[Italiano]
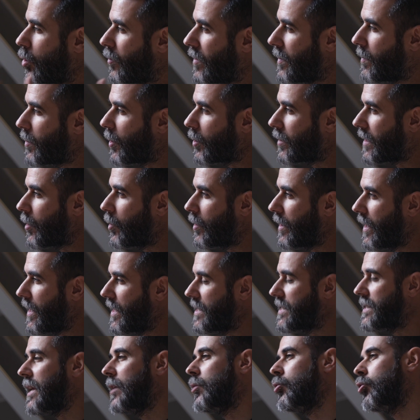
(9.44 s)
Nuovi
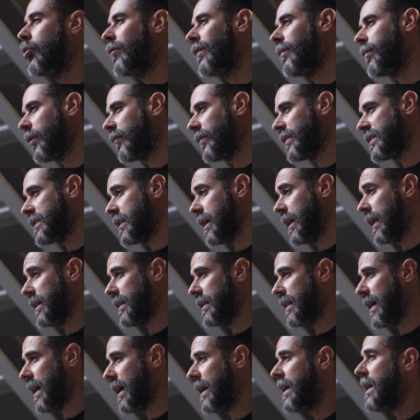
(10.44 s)
protagonisti e nuove
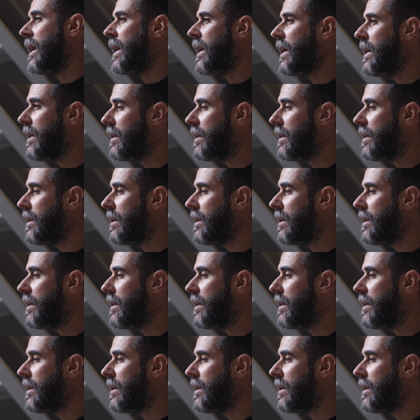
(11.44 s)
professionalità